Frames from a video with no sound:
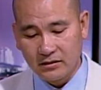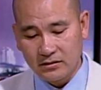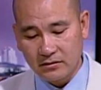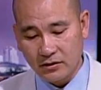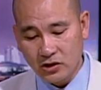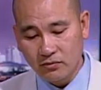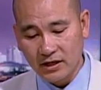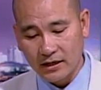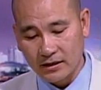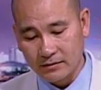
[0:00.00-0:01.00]
nói chung
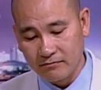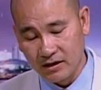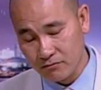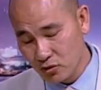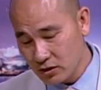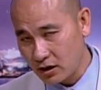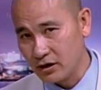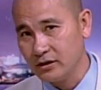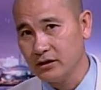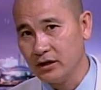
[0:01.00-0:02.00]
là mình muốn
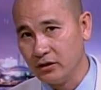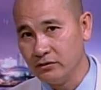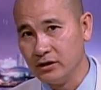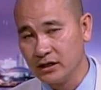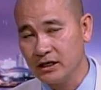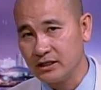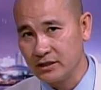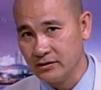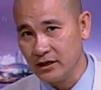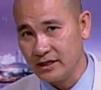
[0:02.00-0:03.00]
hỏi hiểu được cái lịch
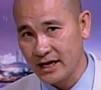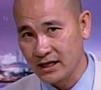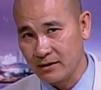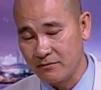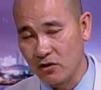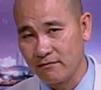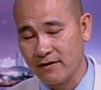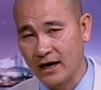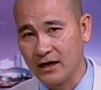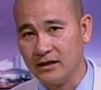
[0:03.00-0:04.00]
sử thời gian là một,
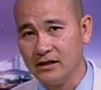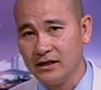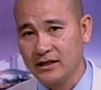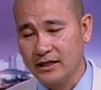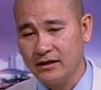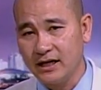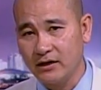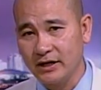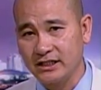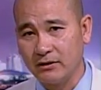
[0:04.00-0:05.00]
và cái thứ hai
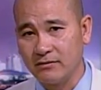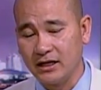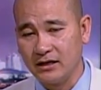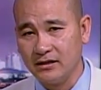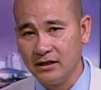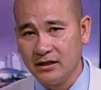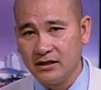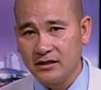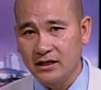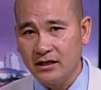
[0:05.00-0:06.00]
quan trọng là
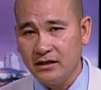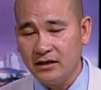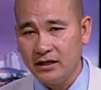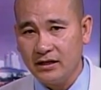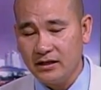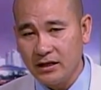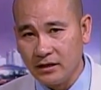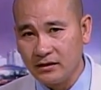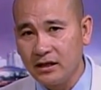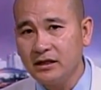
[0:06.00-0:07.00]
cái cái cái
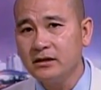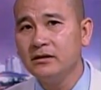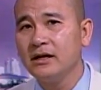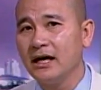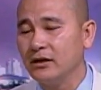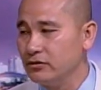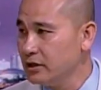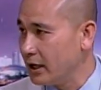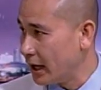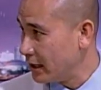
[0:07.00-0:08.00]
nhìn tới cái tương lai của
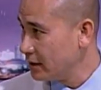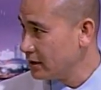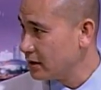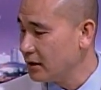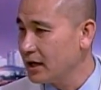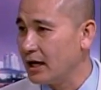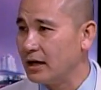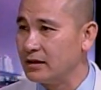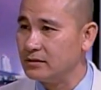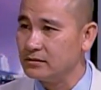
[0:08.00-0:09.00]
người này. Đó
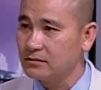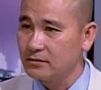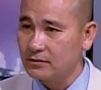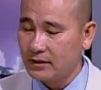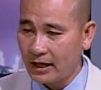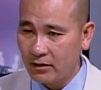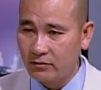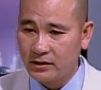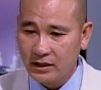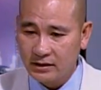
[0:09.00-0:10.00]
là
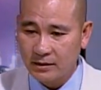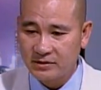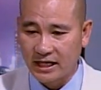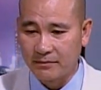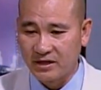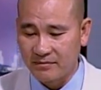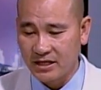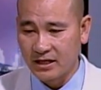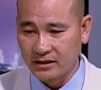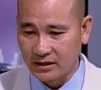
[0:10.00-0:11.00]
theo cái tâm trạng mình bây
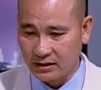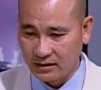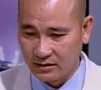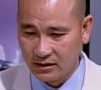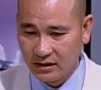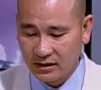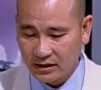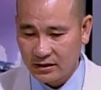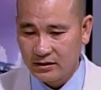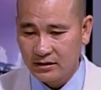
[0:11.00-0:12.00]
giờ thì
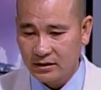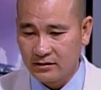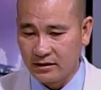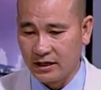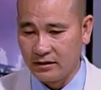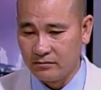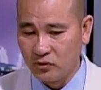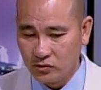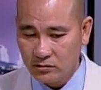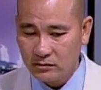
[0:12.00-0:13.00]
cái cái người này
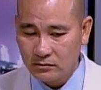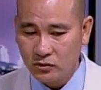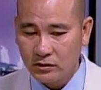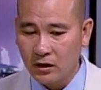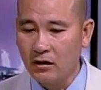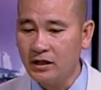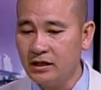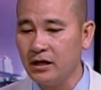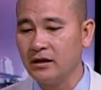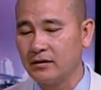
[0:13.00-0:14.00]
muốn muốn có cái
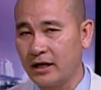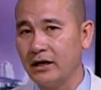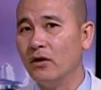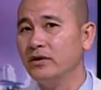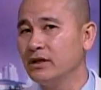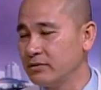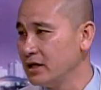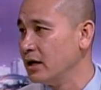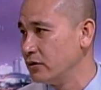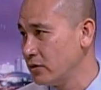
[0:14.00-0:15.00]
gì thay đổi trong cái
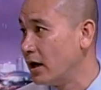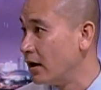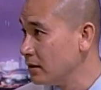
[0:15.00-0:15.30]
đời của họ.